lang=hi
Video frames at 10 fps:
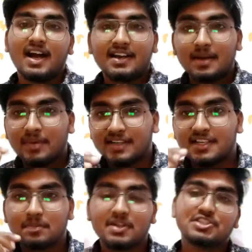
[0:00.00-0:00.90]
अगर आप
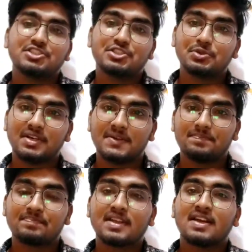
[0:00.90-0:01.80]
हंड्रेड परसेंट श्योर हैं
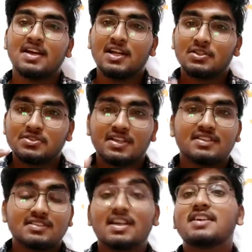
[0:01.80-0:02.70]
तो सर
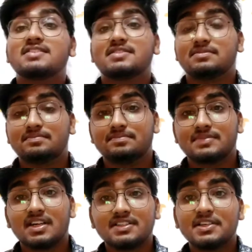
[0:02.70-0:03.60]
थर्ड
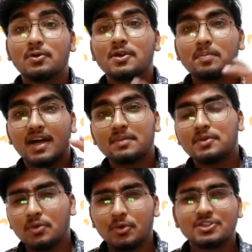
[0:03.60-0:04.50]
थर्ड थिंग होगी प्लान
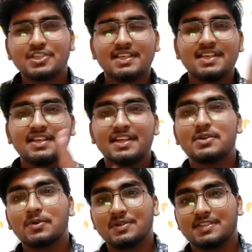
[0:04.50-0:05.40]
बी होना चाहिए कि
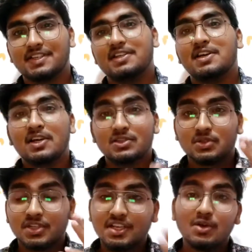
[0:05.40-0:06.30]
नहीं होना चाहिए
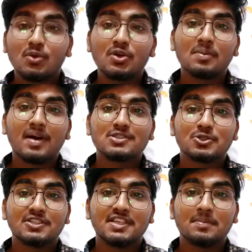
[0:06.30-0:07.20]
तो किन लोगों के पास
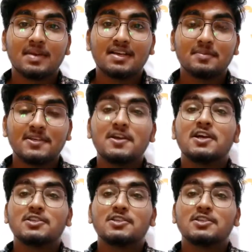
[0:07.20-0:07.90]
होना चाहिए प्लान बी